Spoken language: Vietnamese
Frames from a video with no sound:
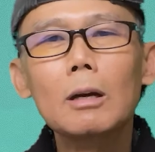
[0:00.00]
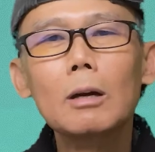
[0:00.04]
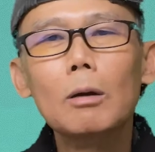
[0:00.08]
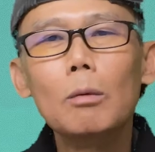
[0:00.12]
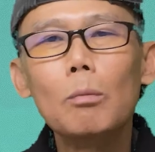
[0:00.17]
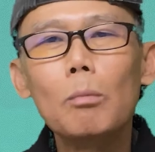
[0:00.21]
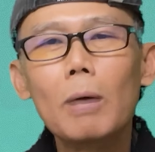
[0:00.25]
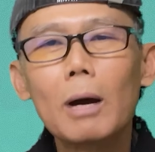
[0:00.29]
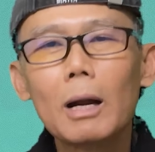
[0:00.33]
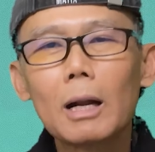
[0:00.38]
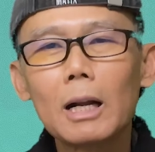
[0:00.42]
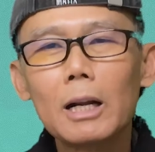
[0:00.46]

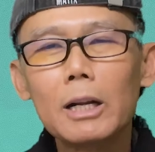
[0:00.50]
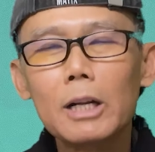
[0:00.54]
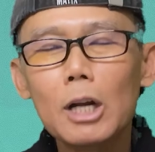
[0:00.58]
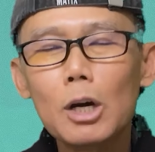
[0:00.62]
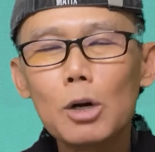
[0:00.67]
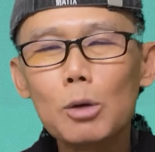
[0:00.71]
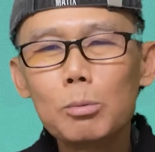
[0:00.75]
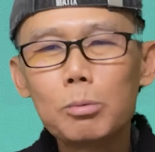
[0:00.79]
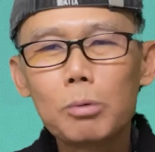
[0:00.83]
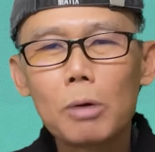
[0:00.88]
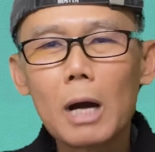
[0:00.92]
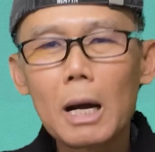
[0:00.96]
hoặc là no
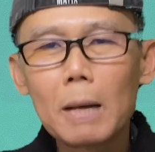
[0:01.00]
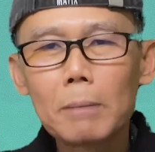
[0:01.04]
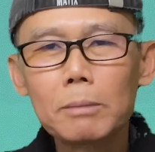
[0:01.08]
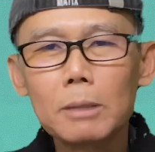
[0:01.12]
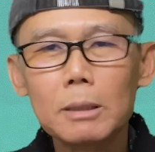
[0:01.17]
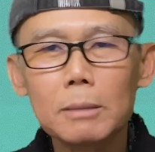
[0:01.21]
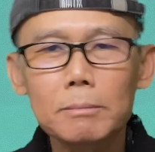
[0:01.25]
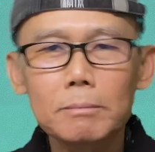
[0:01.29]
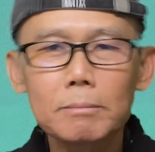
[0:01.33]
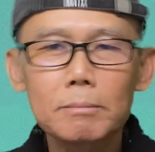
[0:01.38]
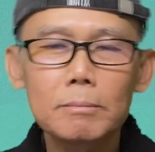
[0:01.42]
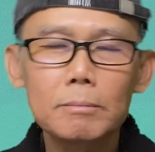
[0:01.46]

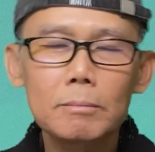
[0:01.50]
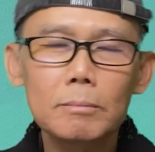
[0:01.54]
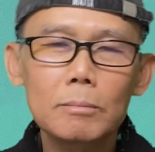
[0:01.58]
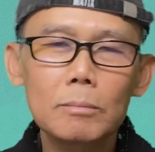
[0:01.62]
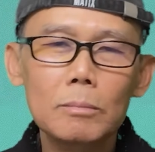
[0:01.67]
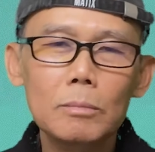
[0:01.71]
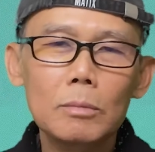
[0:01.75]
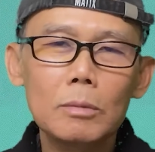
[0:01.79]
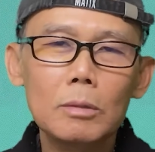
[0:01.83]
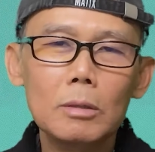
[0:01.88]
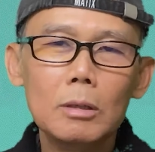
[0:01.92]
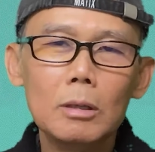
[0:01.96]
problem,
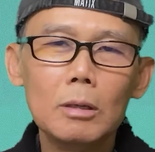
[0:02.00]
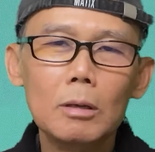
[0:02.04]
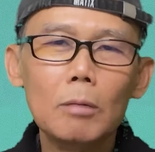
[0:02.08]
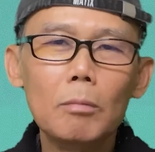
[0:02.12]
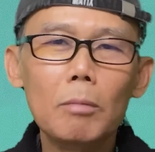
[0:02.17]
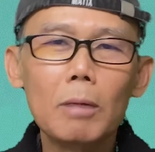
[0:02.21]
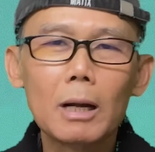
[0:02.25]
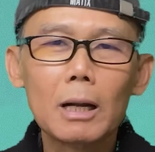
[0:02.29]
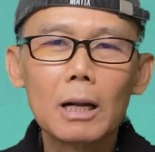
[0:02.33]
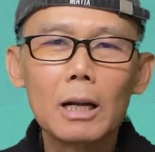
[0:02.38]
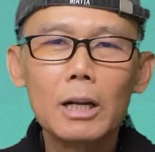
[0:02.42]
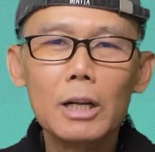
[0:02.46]

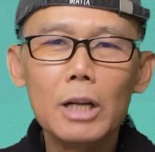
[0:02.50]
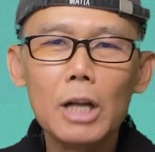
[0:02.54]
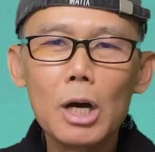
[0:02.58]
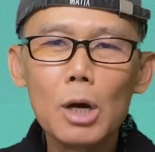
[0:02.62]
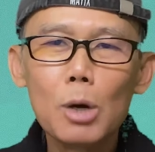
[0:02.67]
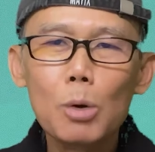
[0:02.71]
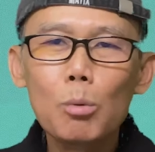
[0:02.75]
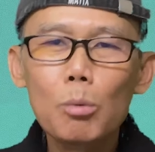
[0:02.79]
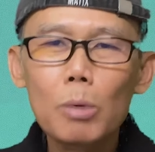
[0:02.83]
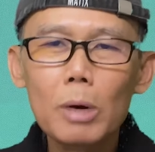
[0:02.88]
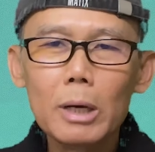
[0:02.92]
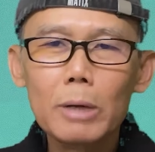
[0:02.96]
hoặc là no
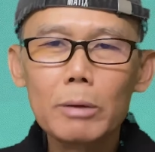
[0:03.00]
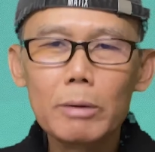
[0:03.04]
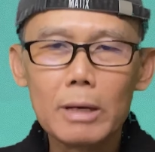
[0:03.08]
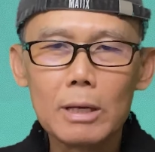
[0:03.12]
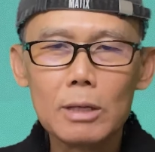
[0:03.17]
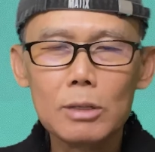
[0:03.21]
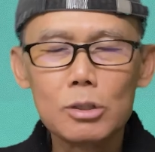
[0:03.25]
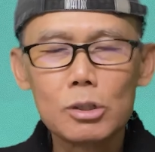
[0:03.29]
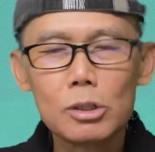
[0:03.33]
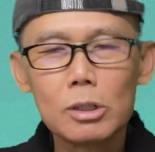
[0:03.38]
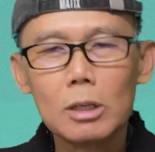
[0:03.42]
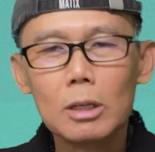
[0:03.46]

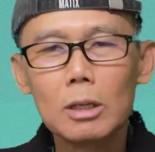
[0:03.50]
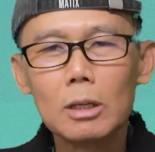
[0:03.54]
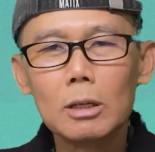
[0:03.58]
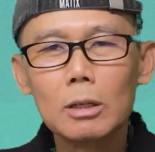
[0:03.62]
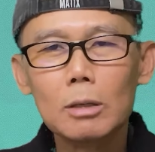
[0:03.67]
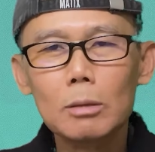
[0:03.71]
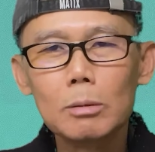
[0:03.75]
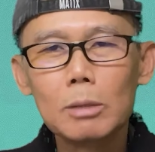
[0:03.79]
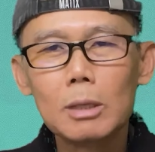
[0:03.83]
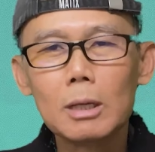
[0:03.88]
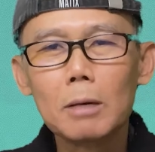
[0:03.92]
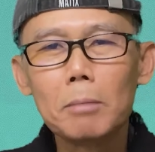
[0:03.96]
worries,
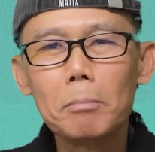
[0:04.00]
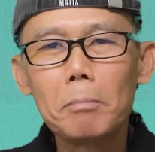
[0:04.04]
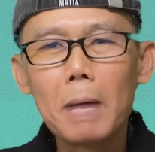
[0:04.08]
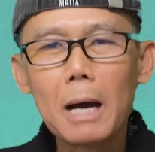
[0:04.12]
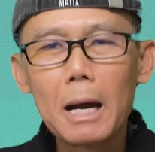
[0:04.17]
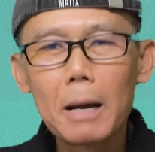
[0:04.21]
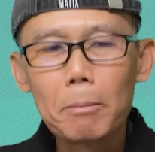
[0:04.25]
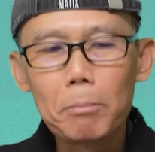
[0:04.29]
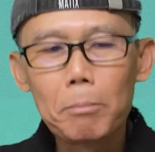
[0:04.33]
được chưa? My